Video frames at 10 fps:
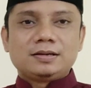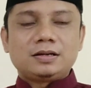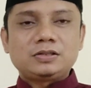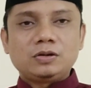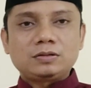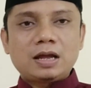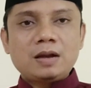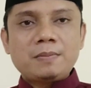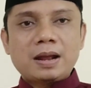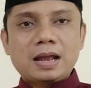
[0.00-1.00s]

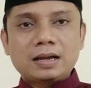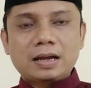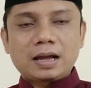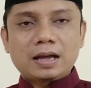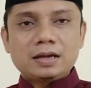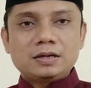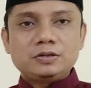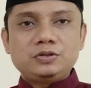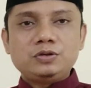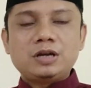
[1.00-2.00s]
Kesultanan Malaka
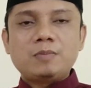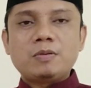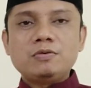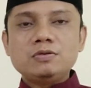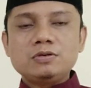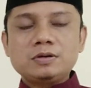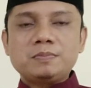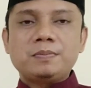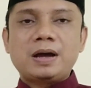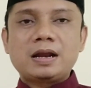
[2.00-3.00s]
juga memungut
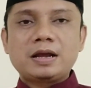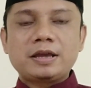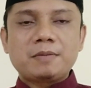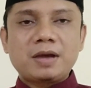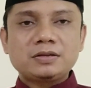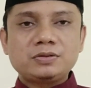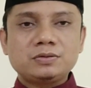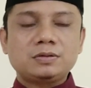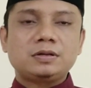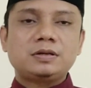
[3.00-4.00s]
barang yang
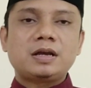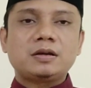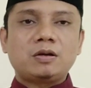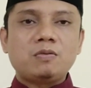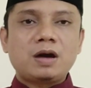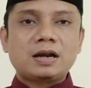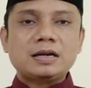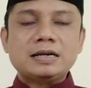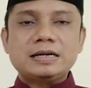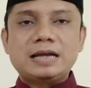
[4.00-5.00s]
masuk dan keluar
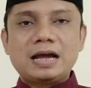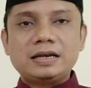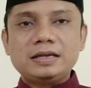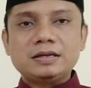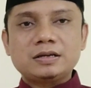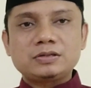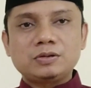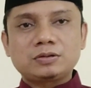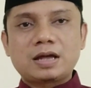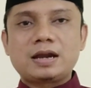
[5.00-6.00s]
dari
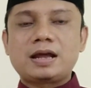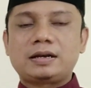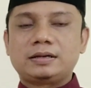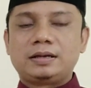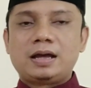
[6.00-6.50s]
kesultanan